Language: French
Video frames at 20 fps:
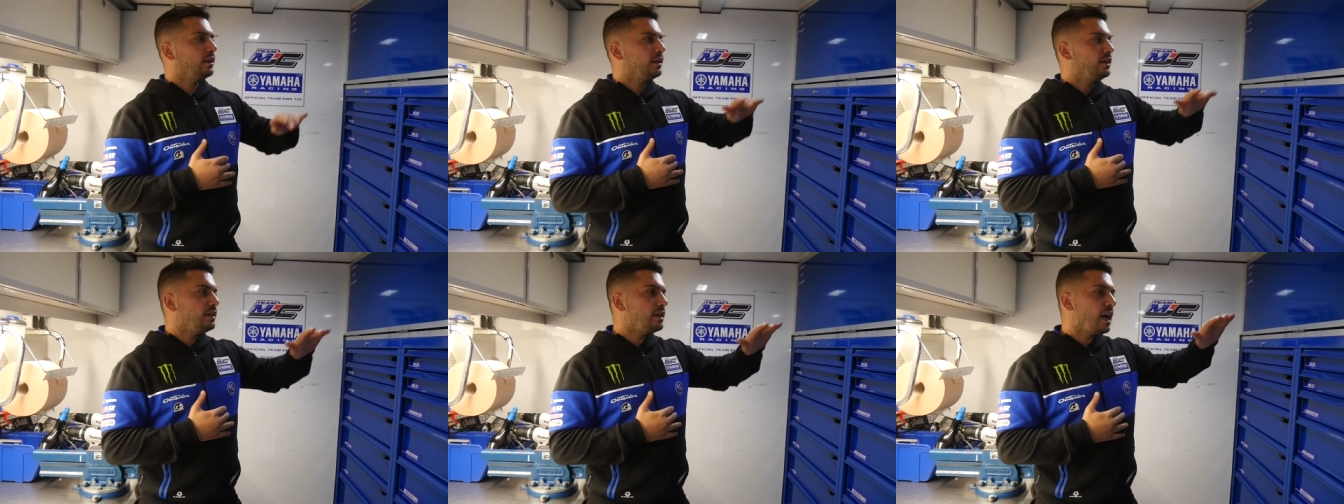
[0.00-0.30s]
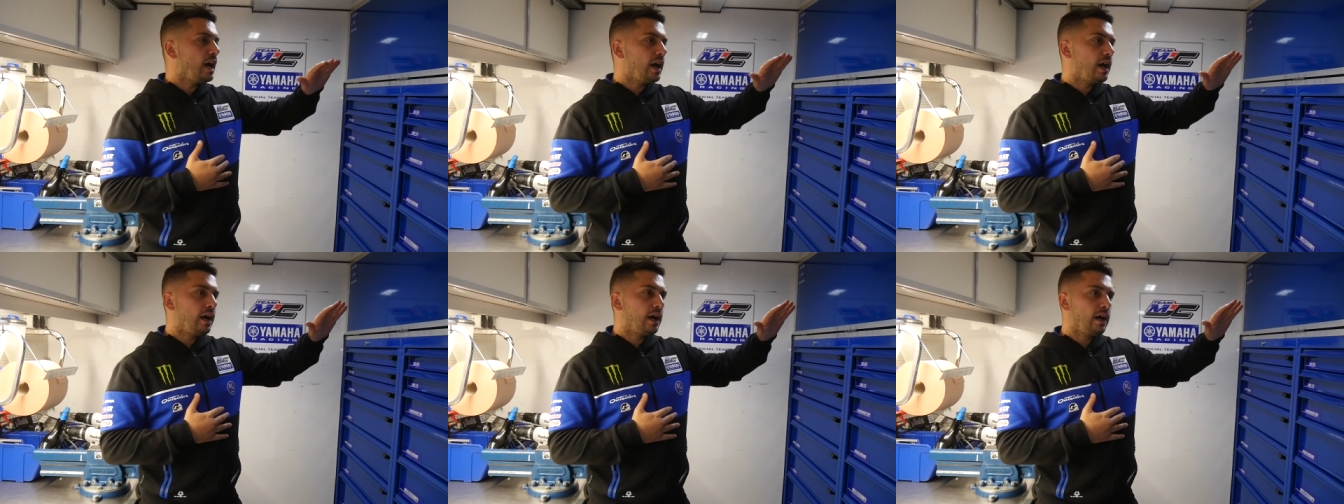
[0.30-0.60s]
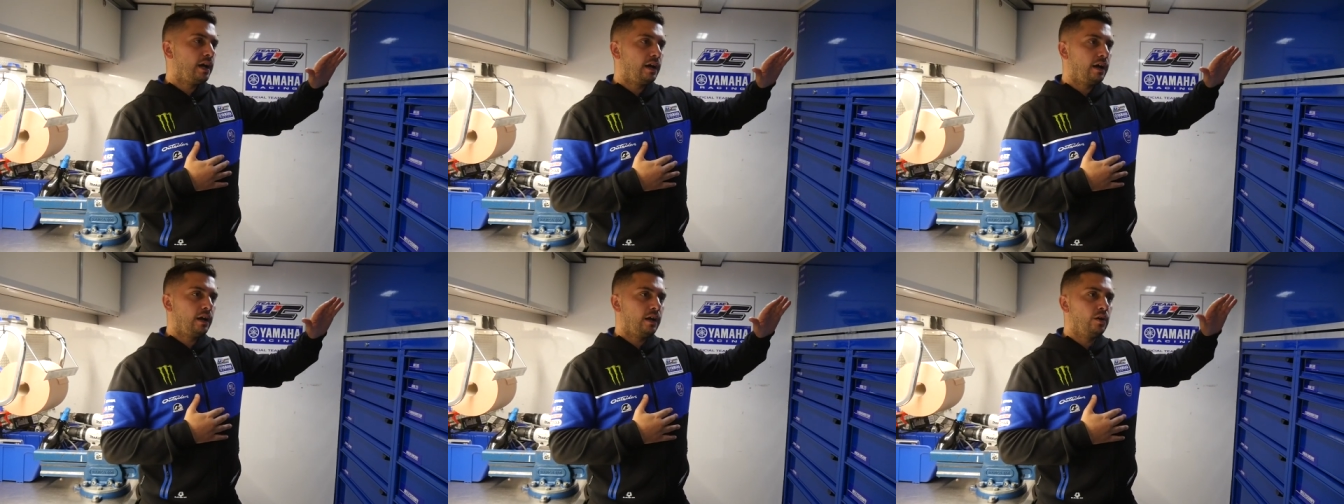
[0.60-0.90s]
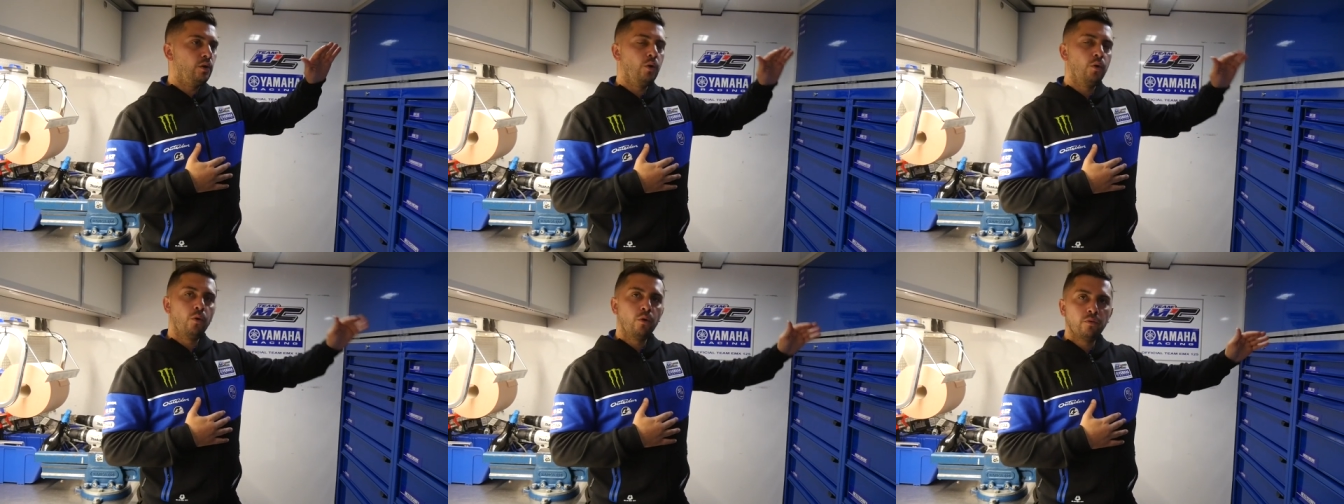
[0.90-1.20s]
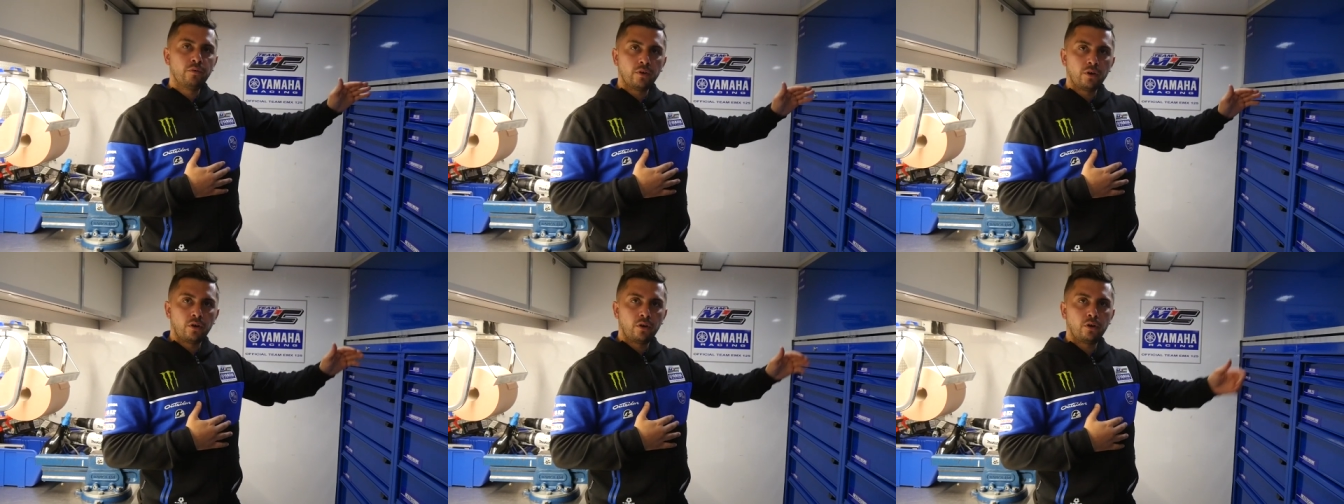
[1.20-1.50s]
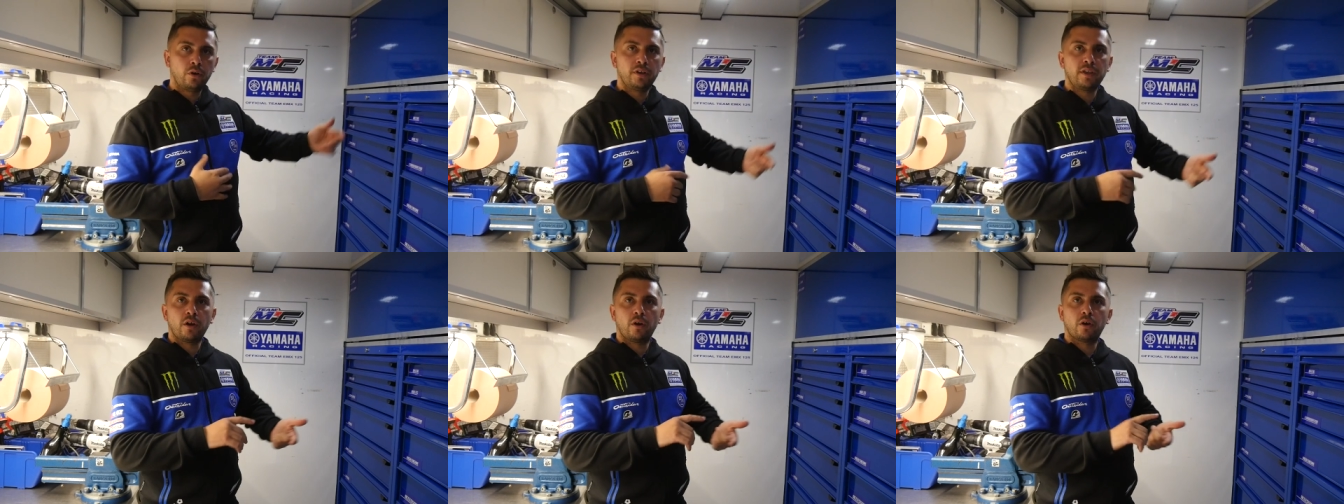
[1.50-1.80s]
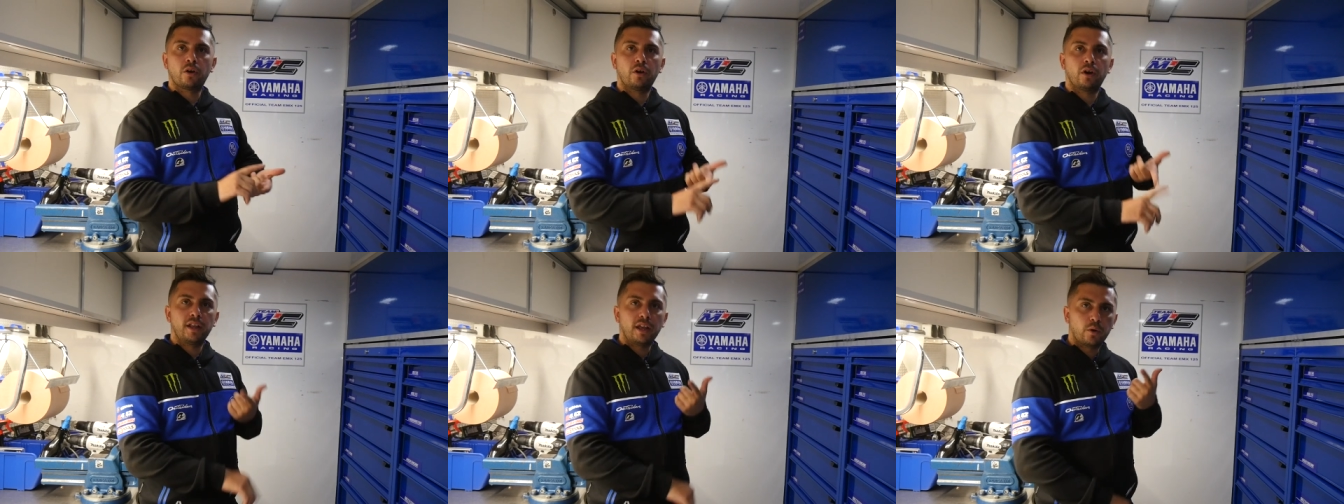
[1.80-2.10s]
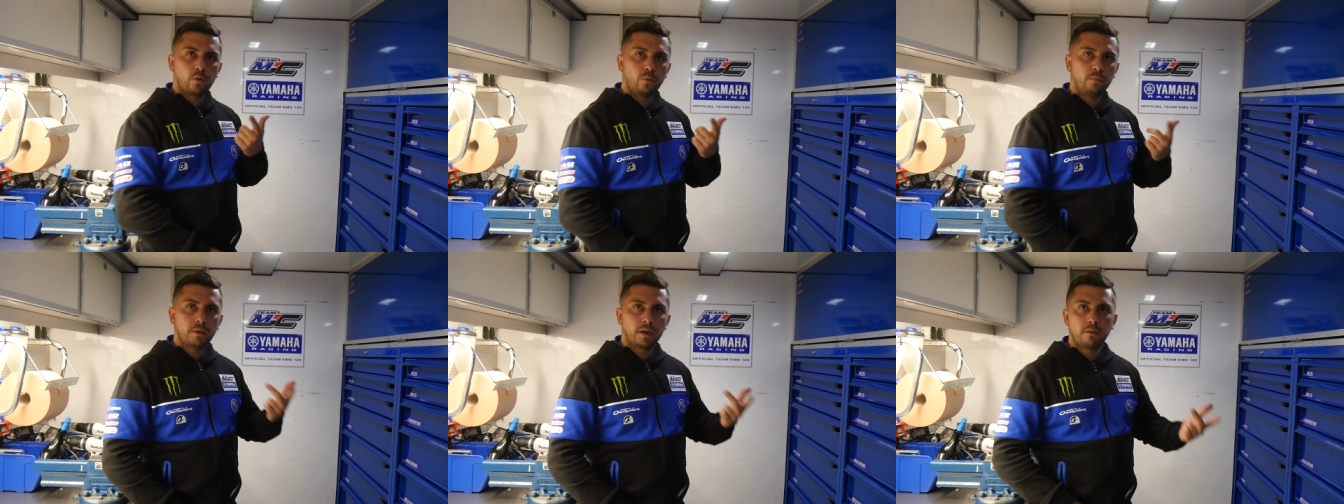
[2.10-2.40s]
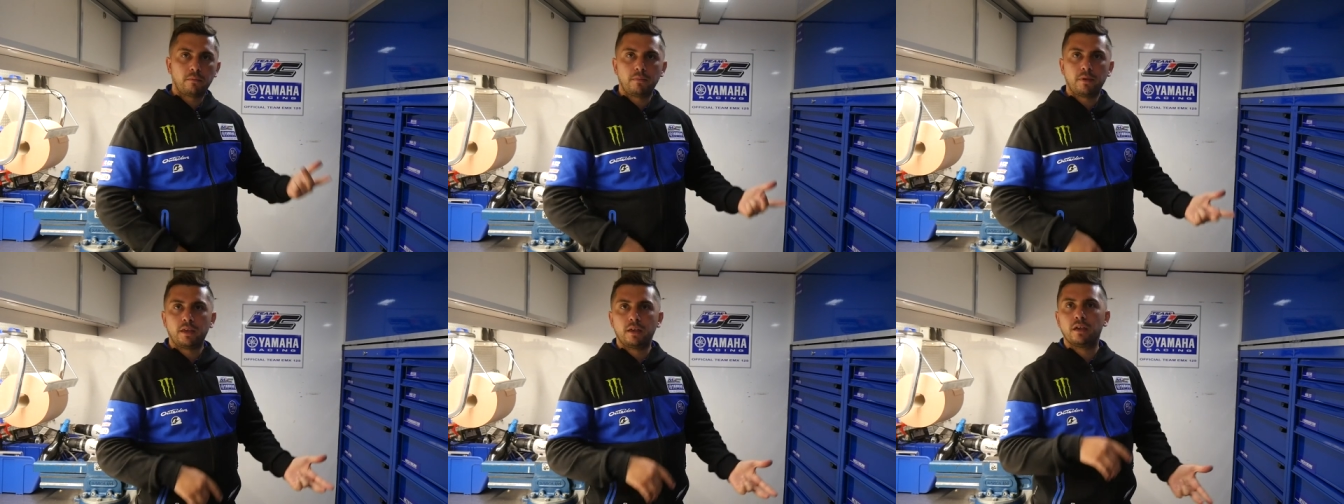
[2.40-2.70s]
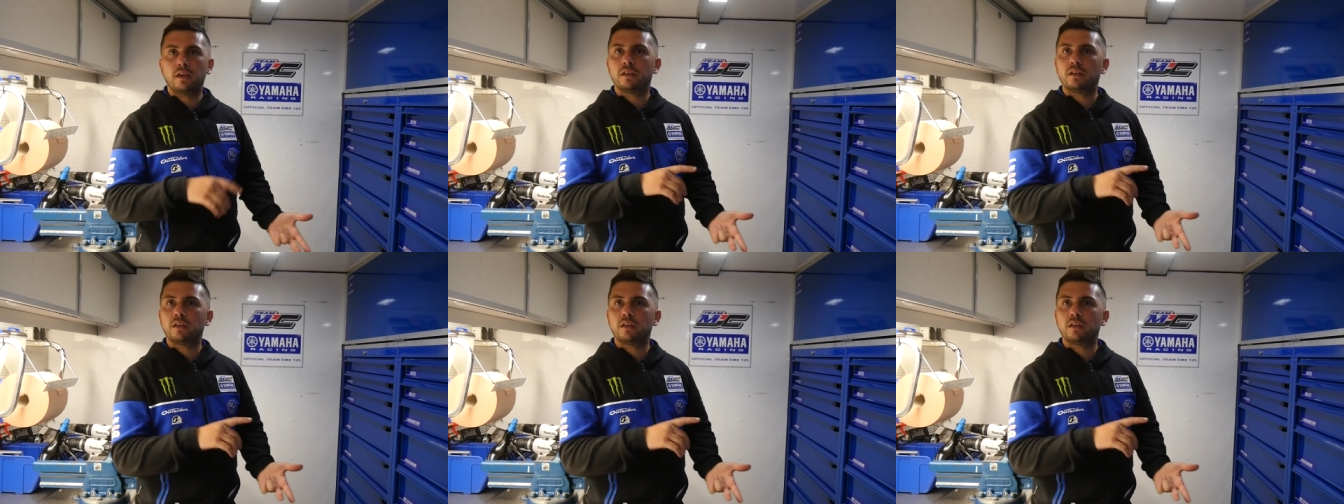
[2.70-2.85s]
Il y a le haut vent, il y a encore l'air comprimé,